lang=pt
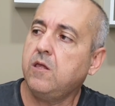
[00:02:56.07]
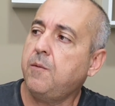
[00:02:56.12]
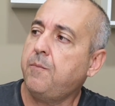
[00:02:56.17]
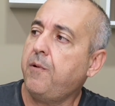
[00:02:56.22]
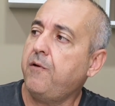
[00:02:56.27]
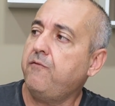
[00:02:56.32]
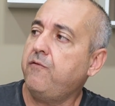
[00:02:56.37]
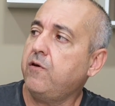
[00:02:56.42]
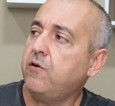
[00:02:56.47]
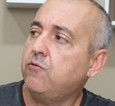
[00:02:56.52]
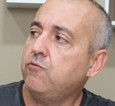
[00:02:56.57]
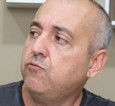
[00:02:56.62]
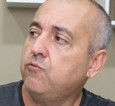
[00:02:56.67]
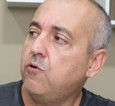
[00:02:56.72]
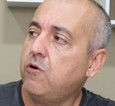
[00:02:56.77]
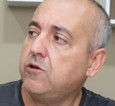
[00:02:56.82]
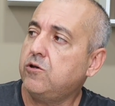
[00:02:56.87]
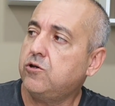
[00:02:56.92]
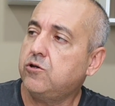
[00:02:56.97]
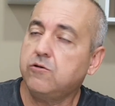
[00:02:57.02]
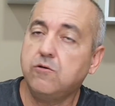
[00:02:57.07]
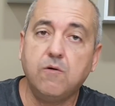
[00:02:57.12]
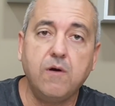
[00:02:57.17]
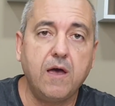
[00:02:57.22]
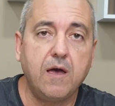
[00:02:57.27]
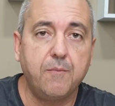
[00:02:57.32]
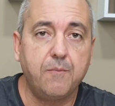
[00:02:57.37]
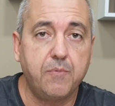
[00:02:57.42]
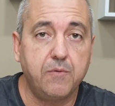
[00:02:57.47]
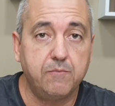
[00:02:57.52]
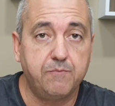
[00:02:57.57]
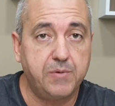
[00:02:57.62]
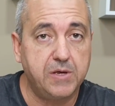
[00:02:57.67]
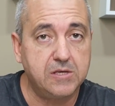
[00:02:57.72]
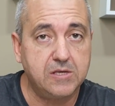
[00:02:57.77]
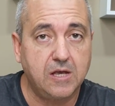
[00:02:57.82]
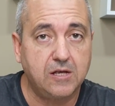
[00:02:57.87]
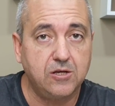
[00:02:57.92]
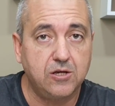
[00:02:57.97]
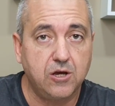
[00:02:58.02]
Dá para ver que o note não é,
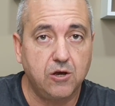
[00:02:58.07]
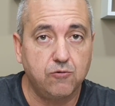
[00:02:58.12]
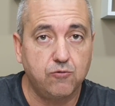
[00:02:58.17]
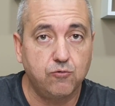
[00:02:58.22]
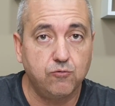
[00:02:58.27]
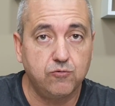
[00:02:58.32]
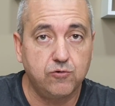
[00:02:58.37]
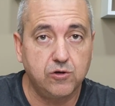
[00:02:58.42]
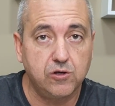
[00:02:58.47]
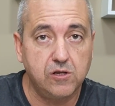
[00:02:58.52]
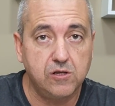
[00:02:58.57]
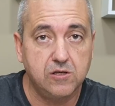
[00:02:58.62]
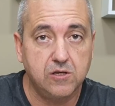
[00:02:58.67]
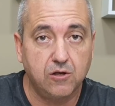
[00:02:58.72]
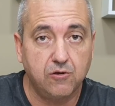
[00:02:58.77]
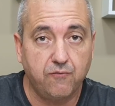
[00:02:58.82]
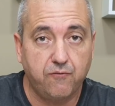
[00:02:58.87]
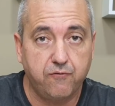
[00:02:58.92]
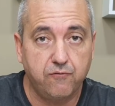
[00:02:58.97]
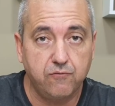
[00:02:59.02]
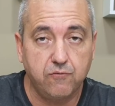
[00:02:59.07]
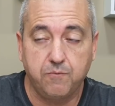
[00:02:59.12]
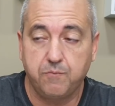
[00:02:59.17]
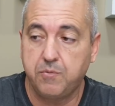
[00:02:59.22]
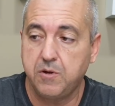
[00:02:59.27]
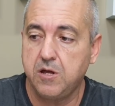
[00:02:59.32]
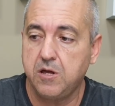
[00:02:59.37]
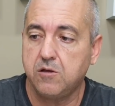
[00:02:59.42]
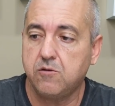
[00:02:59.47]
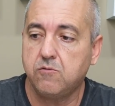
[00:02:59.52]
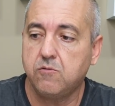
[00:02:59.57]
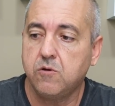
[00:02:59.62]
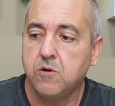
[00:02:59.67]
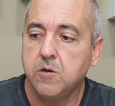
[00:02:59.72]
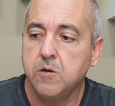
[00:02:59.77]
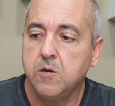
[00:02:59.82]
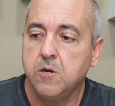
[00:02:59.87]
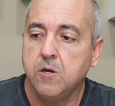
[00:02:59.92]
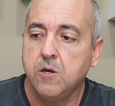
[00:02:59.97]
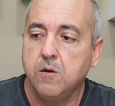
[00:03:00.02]
apesar de que eu estou utilizando fundo preto,
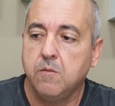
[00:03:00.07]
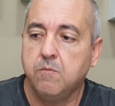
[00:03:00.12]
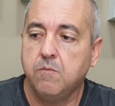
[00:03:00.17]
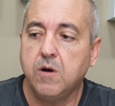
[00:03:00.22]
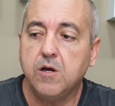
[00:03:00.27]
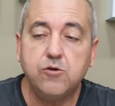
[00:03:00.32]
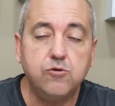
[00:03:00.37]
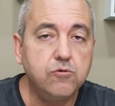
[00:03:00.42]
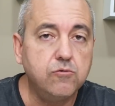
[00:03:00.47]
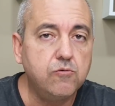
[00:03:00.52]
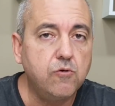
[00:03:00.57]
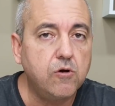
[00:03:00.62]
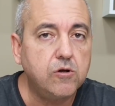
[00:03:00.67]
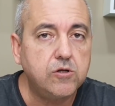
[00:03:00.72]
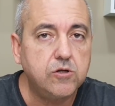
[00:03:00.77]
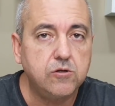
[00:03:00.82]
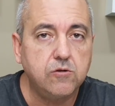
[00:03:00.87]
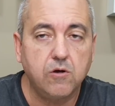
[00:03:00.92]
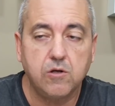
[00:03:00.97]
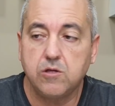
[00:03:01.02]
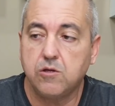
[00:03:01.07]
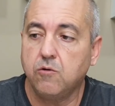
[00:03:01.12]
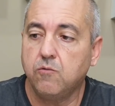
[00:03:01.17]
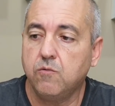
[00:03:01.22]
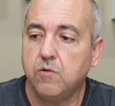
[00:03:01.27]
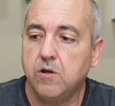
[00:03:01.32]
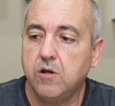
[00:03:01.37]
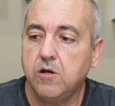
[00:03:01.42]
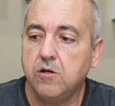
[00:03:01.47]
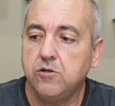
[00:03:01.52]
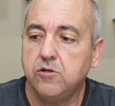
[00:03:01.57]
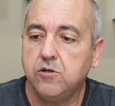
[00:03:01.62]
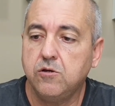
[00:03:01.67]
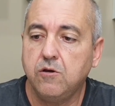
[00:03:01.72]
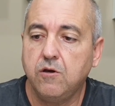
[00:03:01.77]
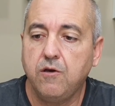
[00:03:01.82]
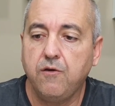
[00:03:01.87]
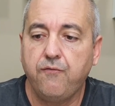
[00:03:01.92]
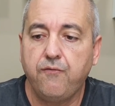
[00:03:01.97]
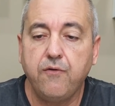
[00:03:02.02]
mas o note não é tão
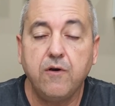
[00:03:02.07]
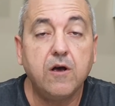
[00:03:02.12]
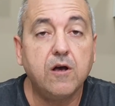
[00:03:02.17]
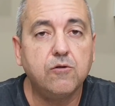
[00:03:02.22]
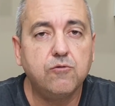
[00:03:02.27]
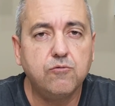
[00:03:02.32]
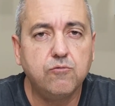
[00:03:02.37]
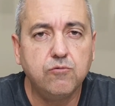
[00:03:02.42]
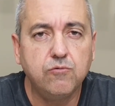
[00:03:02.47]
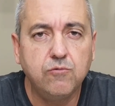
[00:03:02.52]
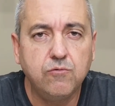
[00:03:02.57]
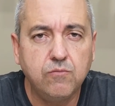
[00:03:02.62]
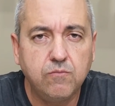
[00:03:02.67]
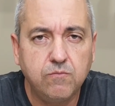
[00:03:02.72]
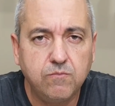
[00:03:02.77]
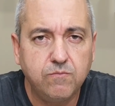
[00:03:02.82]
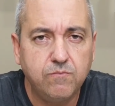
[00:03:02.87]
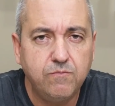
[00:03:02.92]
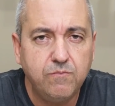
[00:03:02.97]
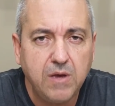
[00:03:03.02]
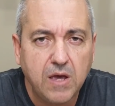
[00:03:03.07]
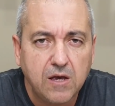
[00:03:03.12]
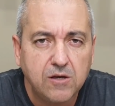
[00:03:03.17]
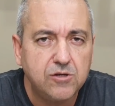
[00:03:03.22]
grande e fica tudo bem